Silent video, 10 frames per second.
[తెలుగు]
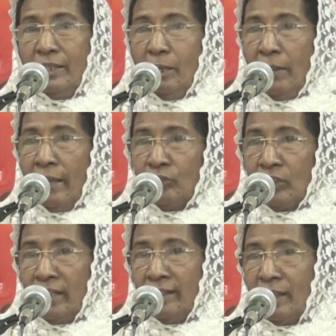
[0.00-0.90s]
ఈమె
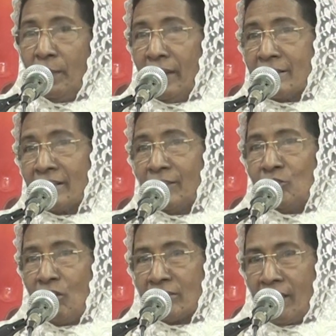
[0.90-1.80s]
ఎంత నింద భరిస్తుందో
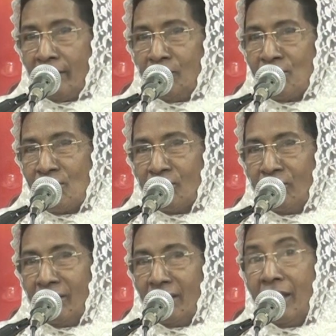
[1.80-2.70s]
ఒకసారి అర్థం
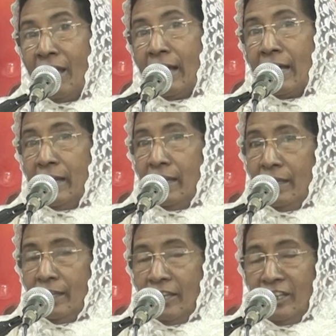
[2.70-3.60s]
చేసుకోండి కానీ
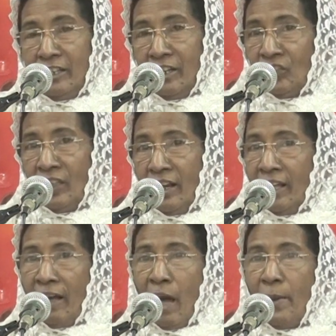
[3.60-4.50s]
ఇది నింద
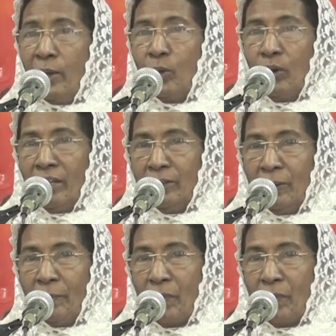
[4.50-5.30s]
ఆమె అనుకోలేదు